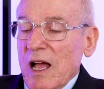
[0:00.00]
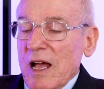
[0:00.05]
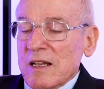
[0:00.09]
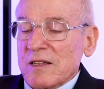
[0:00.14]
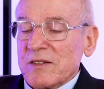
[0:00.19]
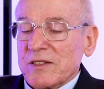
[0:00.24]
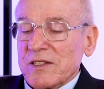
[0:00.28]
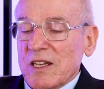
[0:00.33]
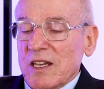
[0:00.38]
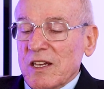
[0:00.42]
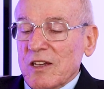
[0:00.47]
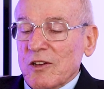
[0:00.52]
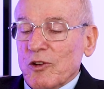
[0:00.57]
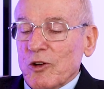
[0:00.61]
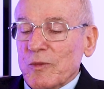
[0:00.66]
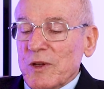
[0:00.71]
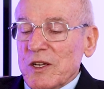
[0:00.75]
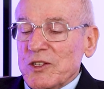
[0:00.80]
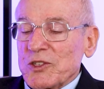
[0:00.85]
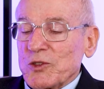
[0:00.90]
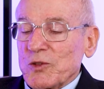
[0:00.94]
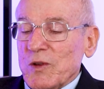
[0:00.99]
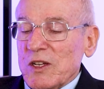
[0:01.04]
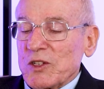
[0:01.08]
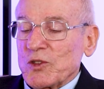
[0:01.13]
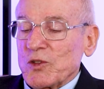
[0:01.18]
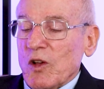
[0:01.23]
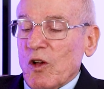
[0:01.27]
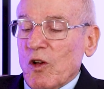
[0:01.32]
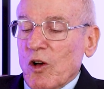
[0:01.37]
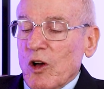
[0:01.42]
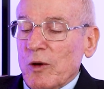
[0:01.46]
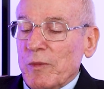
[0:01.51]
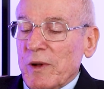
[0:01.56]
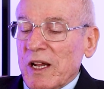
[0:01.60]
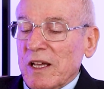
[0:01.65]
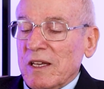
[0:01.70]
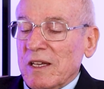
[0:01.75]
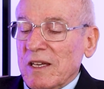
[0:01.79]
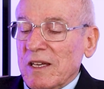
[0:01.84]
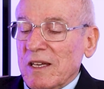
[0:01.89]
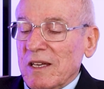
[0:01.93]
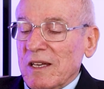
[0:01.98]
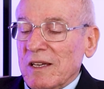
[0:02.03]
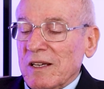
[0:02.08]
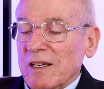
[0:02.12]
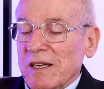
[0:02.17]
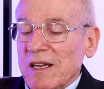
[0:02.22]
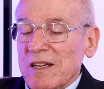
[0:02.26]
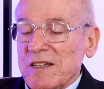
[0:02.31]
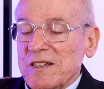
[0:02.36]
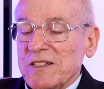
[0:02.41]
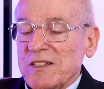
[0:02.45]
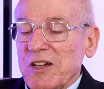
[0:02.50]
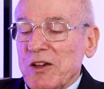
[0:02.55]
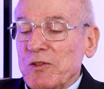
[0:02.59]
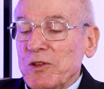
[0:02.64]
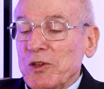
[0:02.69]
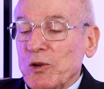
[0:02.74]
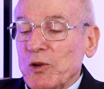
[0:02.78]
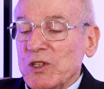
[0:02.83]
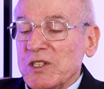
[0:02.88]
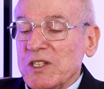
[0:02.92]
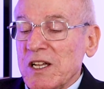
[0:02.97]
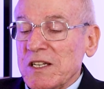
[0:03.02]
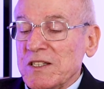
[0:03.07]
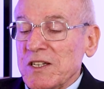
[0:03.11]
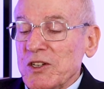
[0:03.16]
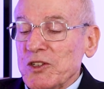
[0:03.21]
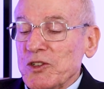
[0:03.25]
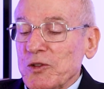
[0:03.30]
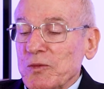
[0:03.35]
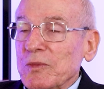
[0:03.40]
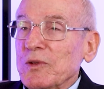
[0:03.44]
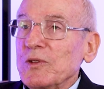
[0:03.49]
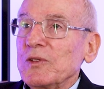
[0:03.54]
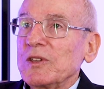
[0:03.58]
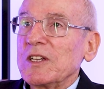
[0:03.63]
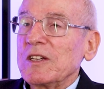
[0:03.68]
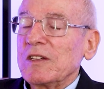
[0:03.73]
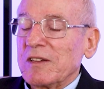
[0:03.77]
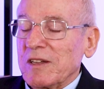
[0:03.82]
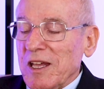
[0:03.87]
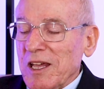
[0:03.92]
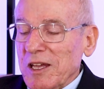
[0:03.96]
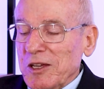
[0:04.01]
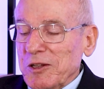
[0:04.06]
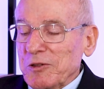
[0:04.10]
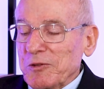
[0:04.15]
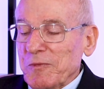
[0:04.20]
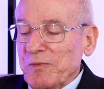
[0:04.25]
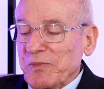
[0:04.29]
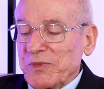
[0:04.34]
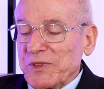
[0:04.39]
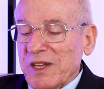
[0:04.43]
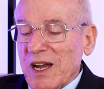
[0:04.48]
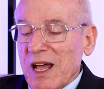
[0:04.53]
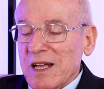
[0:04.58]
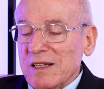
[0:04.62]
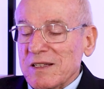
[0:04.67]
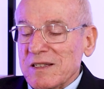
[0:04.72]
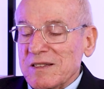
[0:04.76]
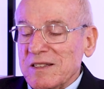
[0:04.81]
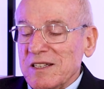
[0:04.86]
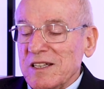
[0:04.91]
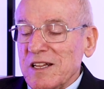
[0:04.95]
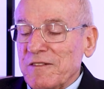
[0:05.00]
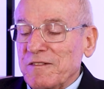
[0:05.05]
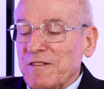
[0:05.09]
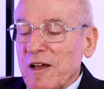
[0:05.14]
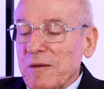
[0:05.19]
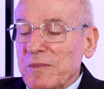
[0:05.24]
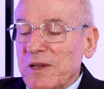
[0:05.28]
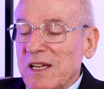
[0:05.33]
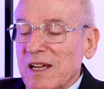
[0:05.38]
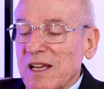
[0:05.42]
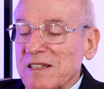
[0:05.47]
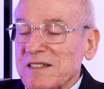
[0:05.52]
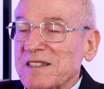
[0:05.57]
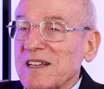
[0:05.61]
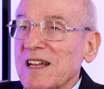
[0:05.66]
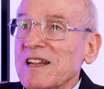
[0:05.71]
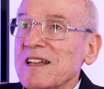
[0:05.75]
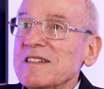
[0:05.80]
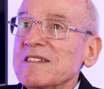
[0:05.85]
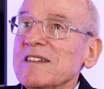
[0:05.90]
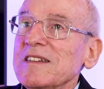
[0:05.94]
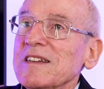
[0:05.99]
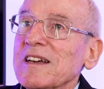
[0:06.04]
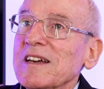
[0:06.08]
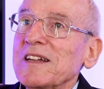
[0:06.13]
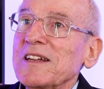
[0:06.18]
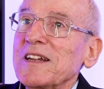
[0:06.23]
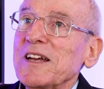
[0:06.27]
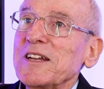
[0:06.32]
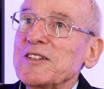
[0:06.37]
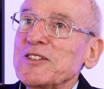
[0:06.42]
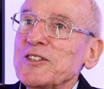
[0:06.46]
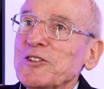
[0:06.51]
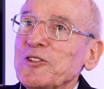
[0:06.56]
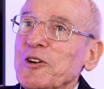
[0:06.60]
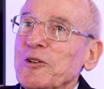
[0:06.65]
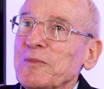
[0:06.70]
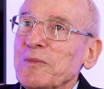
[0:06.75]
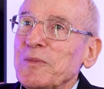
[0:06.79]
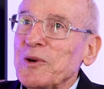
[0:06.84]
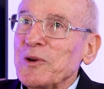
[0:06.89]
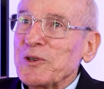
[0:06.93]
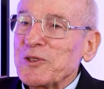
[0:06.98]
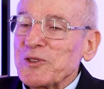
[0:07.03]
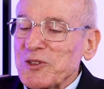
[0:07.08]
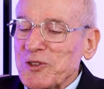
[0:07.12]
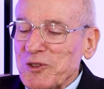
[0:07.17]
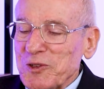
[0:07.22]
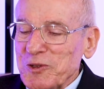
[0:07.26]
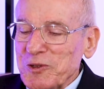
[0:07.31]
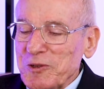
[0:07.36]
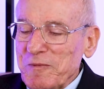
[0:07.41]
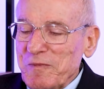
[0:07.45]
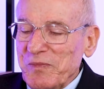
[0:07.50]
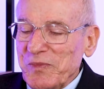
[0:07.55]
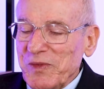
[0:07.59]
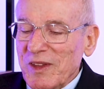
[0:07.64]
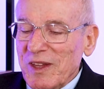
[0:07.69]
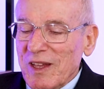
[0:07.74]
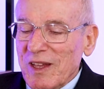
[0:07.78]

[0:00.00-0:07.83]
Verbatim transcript: Assim começou a sua obra que cresceu e hoje atinge o mundo inteiro. Trata-se da família salesiana de Dom Bosco.